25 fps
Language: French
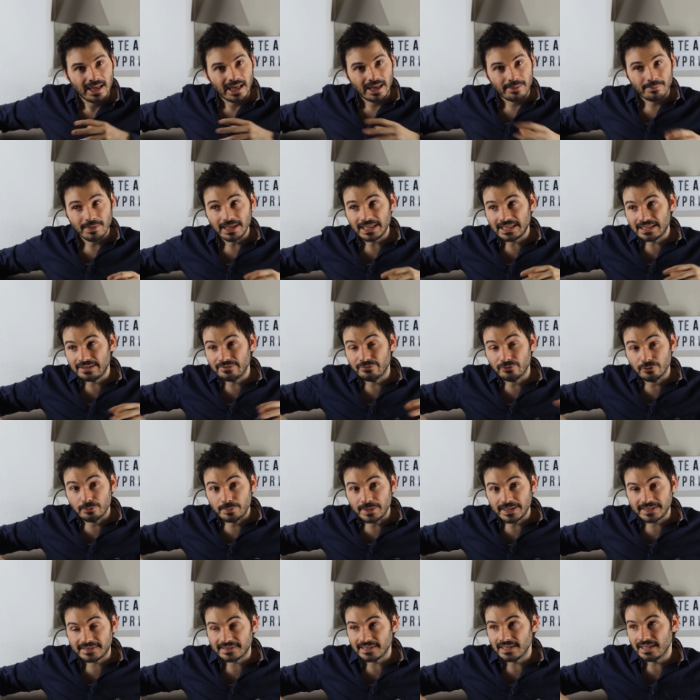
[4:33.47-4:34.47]
Un mec qui veut
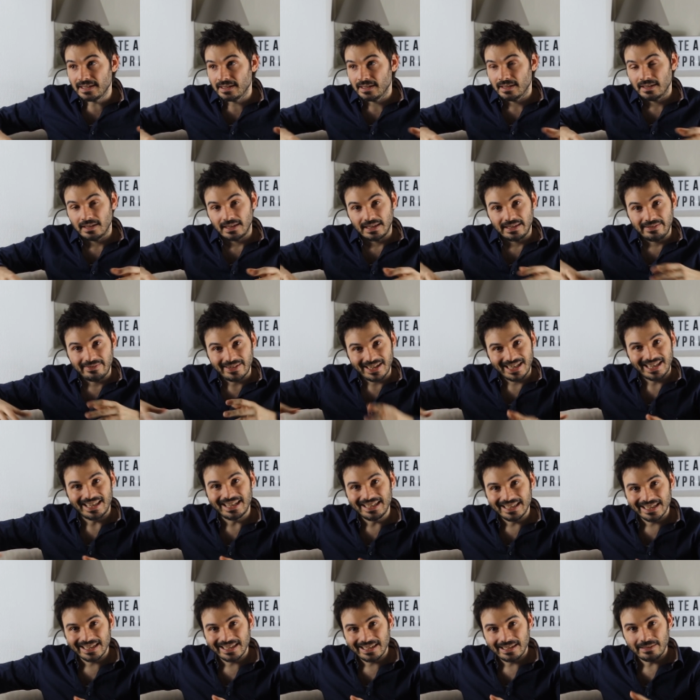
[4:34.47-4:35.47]
baiser, il va
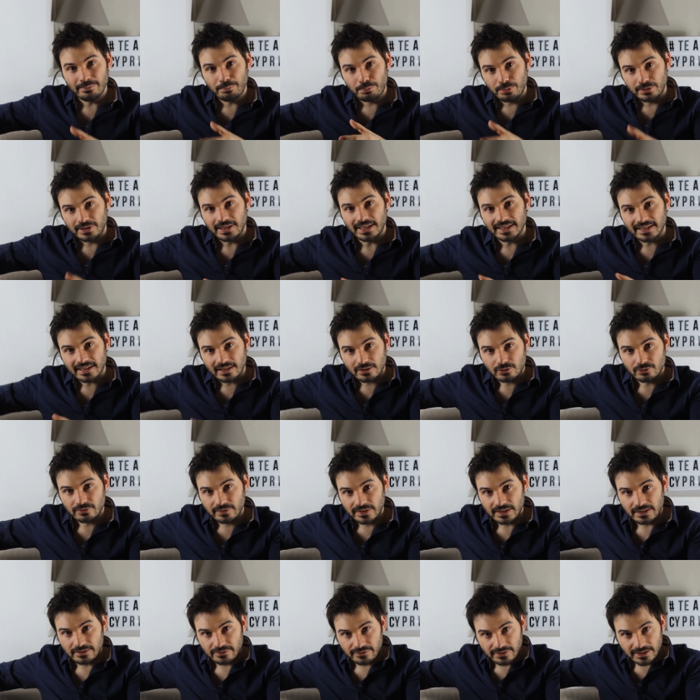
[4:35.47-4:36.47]
galérer peut-être à
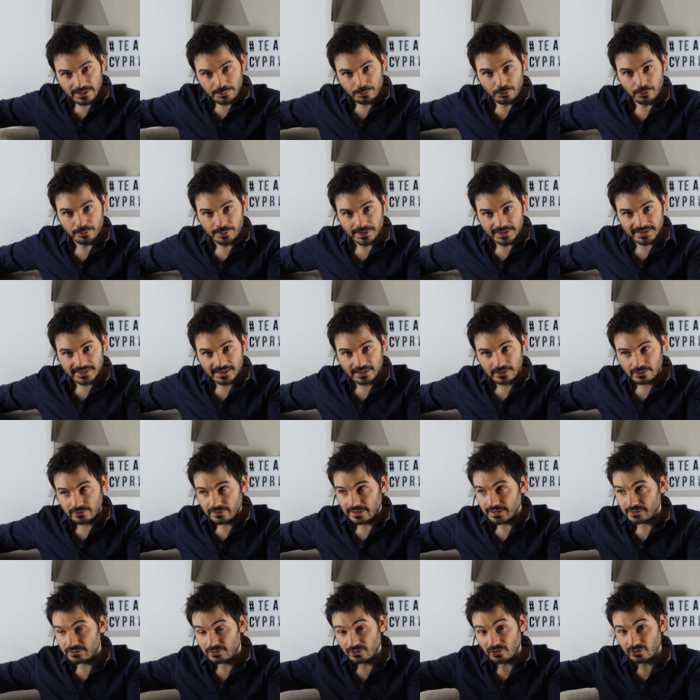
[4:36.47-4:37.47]
trouver une fille pour baiser. Tu
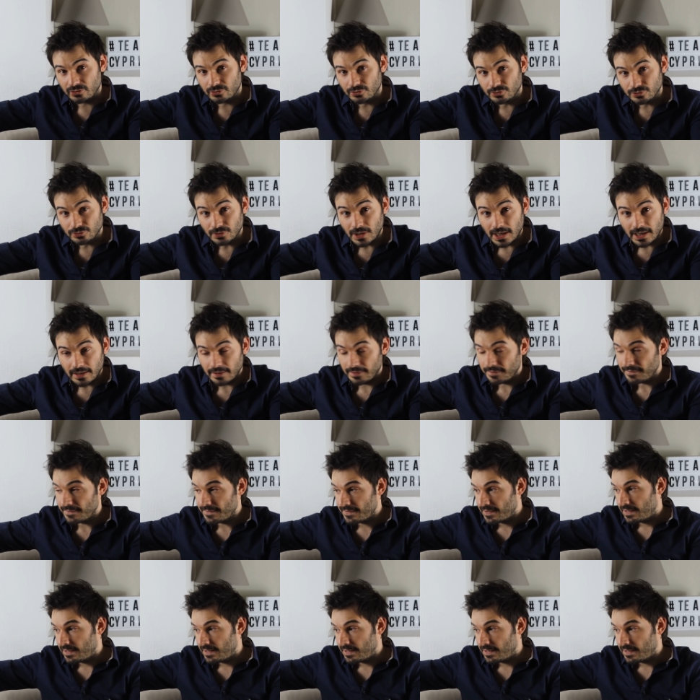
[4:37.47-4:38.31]
vois, genre ce soir,